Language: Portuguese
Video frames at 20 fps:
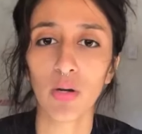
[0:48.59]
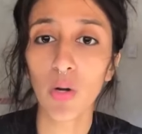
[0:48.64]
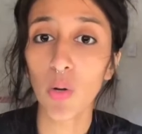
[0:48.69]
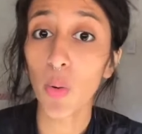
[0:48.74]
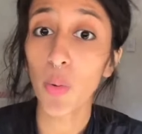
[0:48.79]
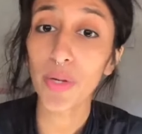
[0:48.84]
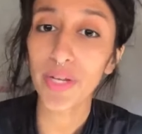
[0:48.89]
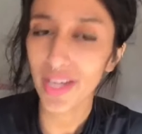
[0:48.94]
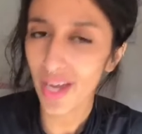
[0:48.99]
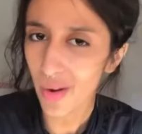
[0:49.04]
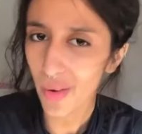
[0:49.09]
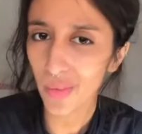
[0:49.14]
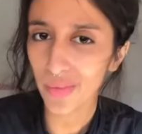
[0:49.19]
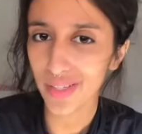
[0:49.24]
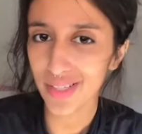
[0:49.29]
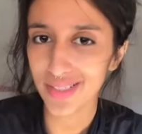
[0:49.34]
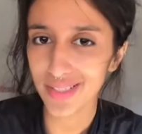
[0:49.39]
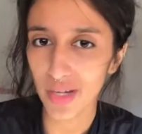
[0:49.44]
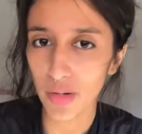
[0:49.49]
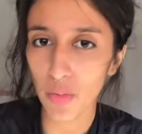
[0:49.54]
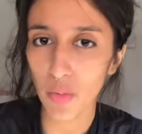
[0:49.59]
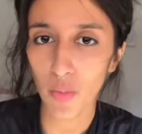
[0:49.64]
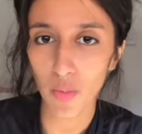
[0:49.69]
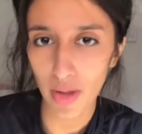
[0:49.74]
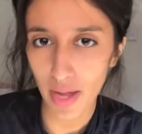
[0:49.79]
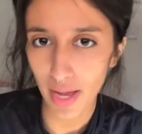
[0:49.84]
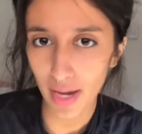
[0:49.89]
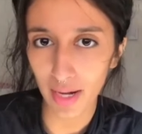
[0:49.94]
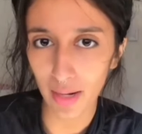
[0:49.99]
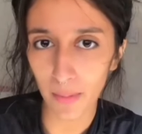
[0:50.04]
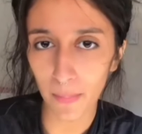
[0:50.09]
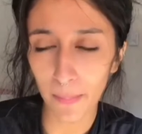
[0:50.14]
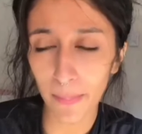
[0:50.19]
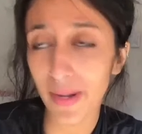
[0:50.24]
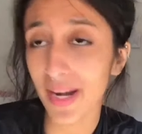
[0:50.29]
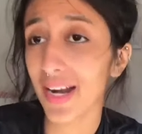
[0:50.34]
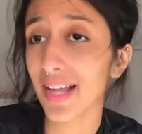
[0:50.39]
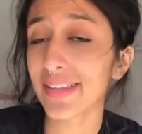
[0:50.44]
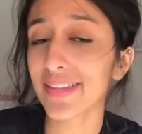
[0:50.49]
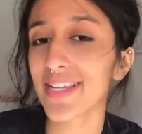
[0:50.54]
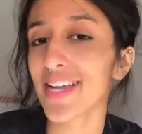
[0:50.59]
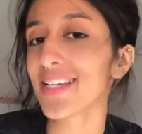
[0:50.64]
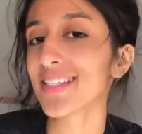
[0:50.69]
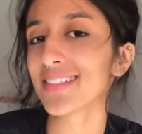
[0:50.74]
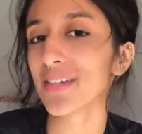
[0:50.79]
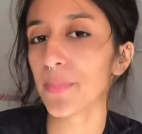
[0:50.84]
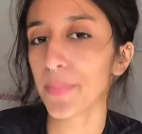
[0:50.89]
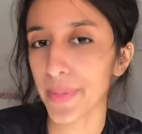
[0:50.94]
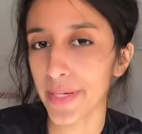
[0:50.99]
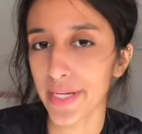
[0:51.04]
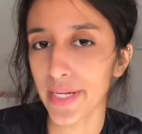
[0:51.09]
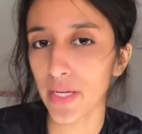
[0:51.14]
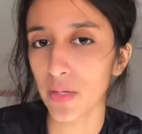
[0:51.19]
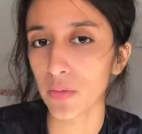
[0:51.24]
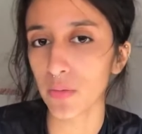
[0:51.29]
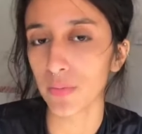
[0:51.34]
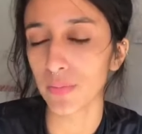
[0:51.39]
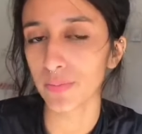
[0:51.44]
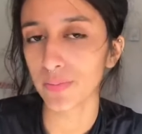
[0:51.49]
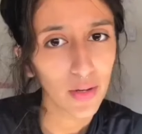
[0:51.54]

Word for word: O que aconteceu com ela para ela ter essa opinião?